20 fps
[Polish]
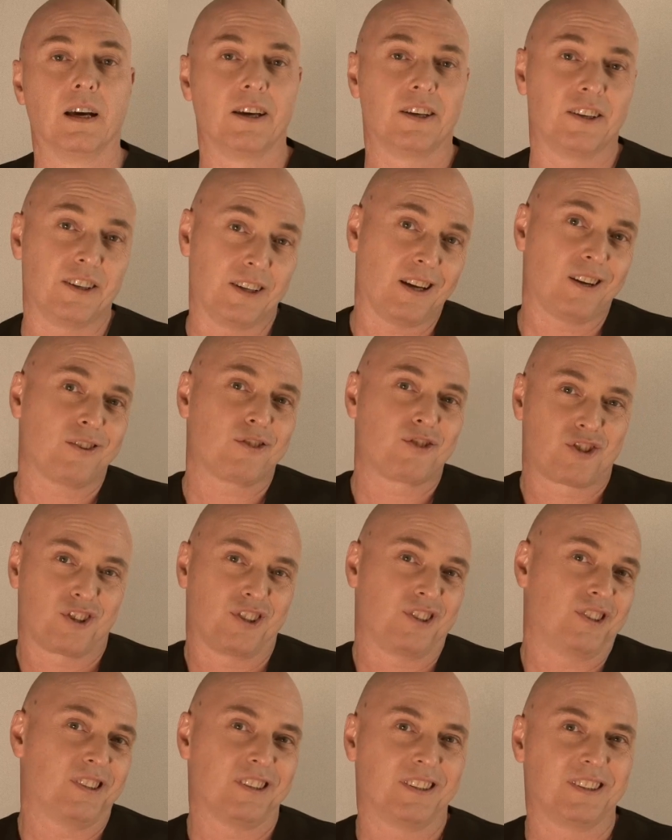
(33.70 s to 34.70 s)
Ja
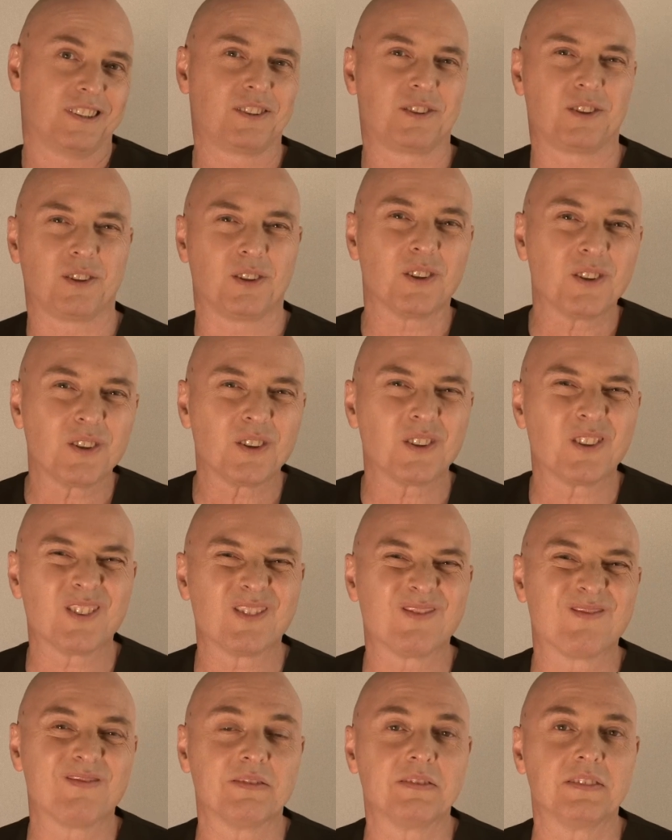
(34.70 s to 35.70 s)
gin
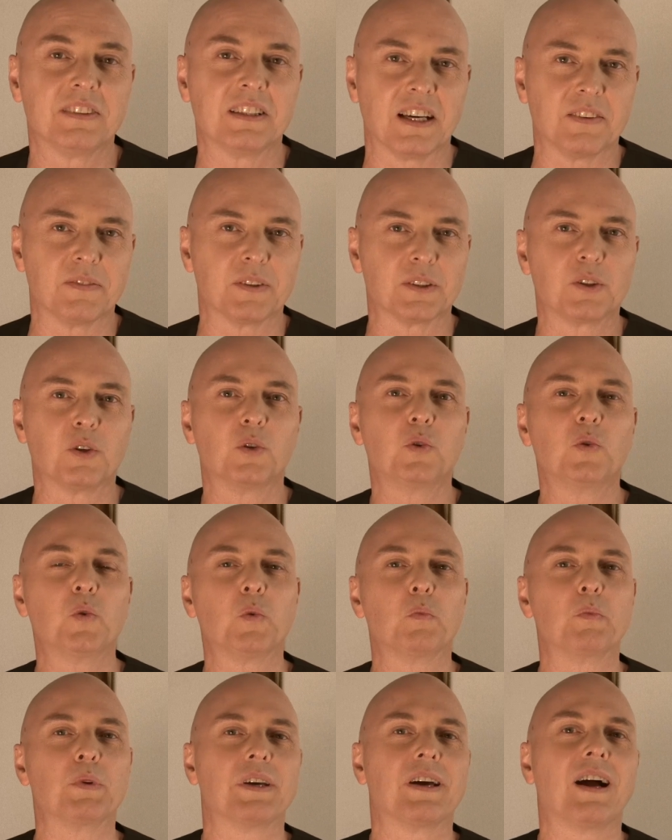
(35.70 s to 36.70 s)
to nawet
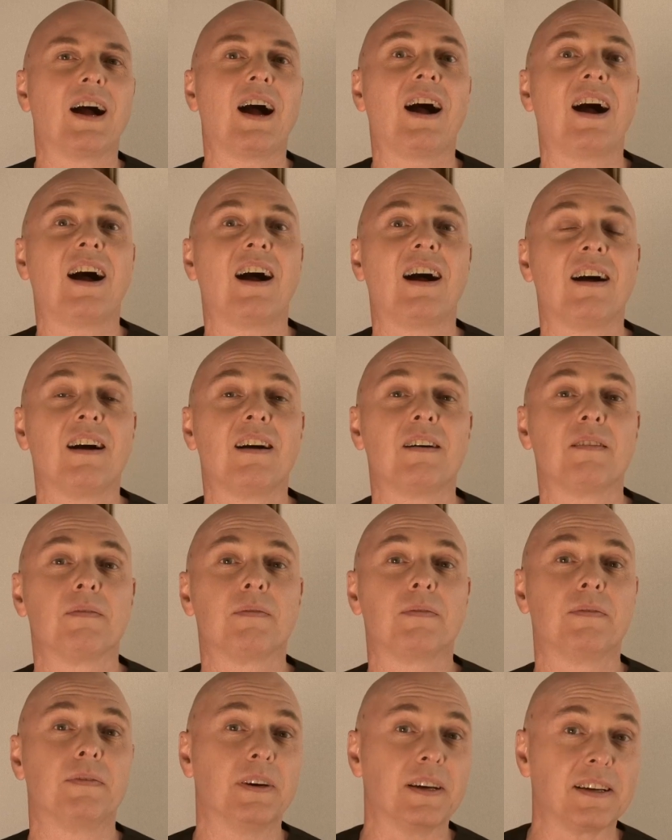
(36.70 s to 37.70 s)
lubię, a
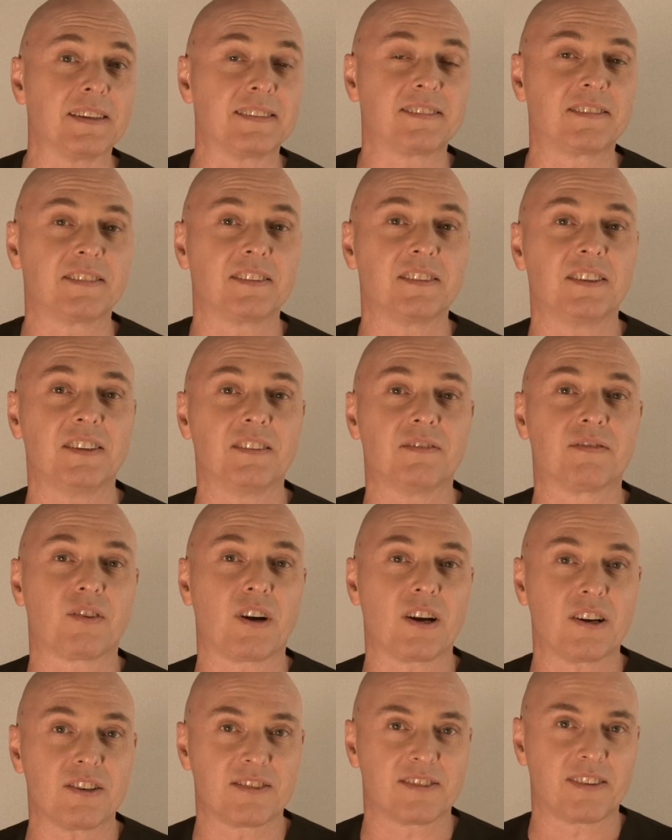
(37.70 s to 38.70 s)
w wersji
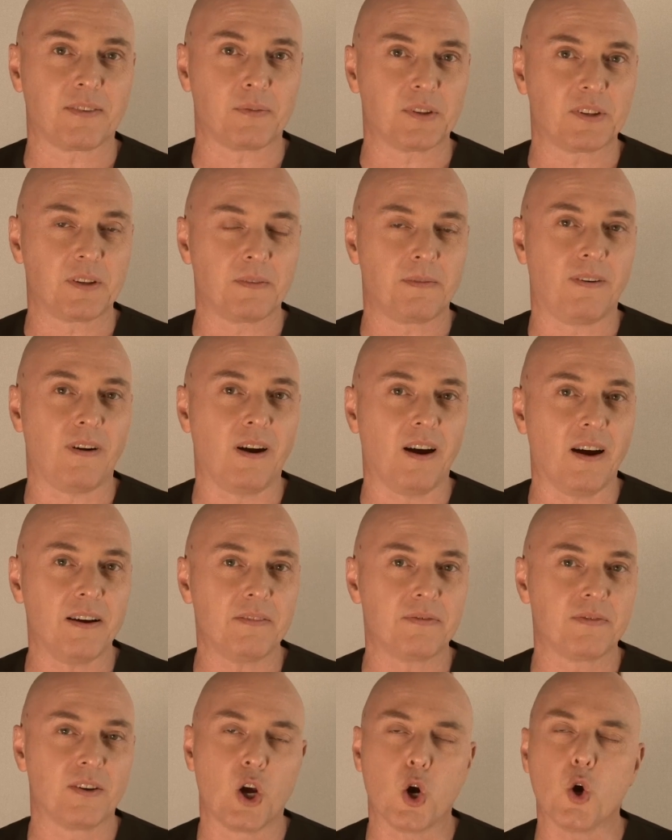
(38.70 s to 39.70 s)
French 75
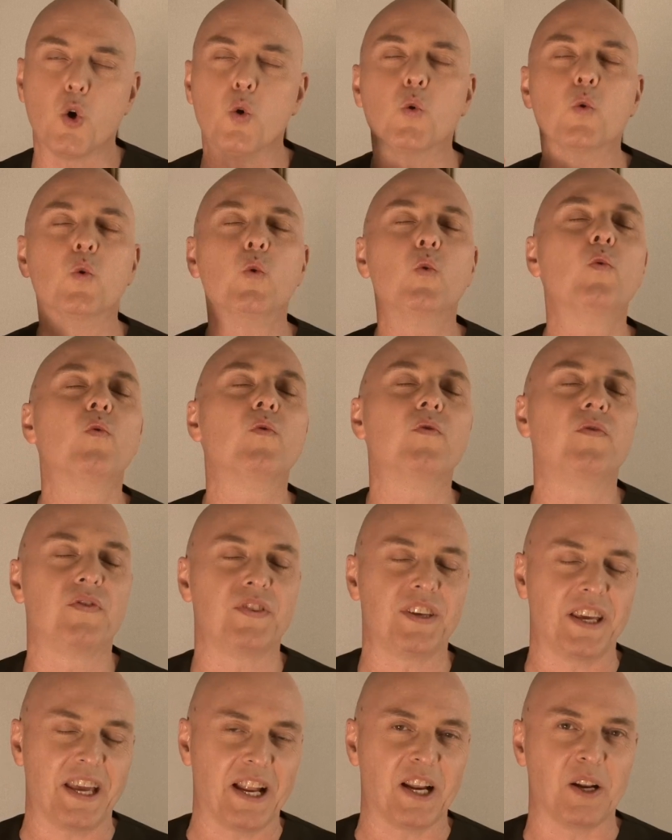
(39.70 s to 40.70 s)

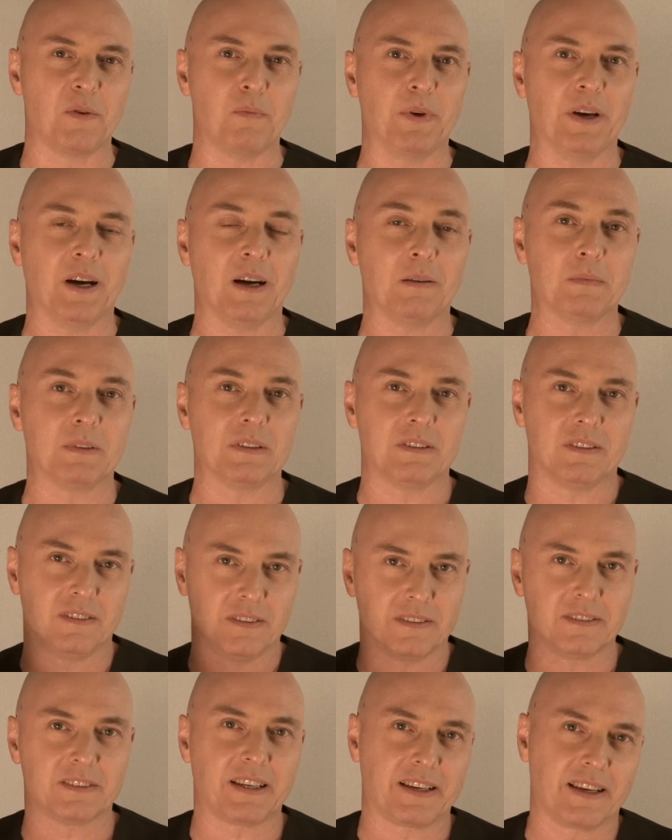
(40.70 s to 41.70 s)
uwielbiam,
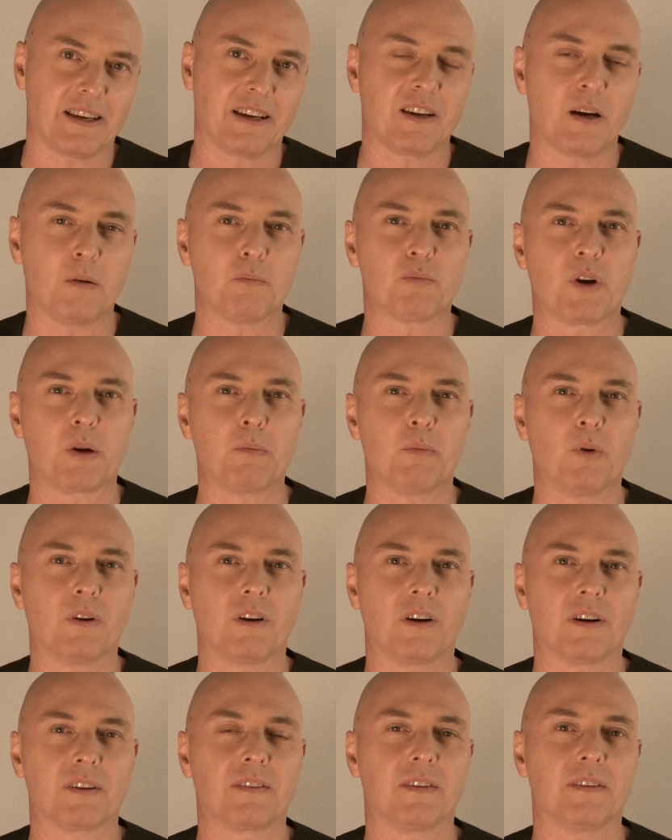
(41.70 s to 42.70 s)
tak jak Humphrey
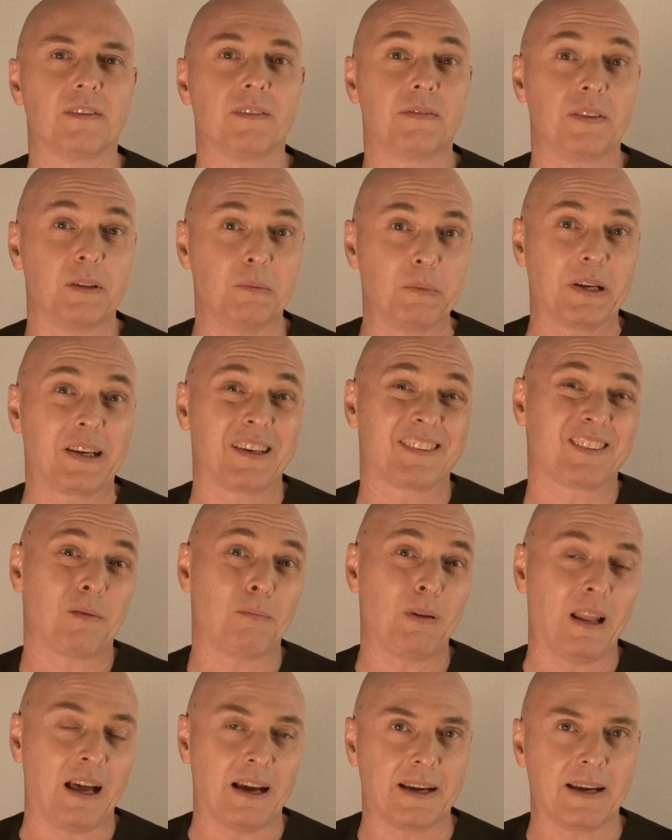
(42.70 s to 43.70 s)
Bogart w filmie
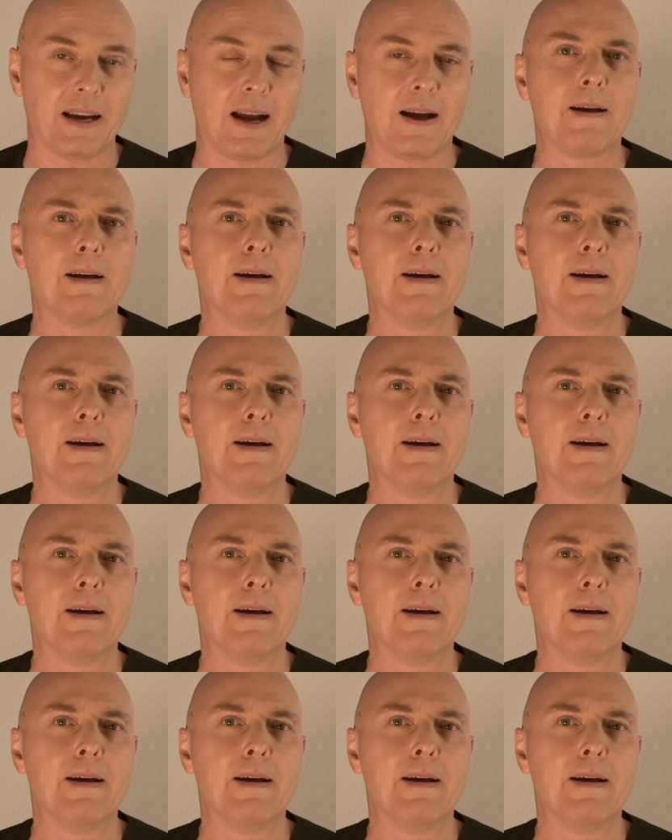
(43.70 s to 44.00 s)
Casablanca.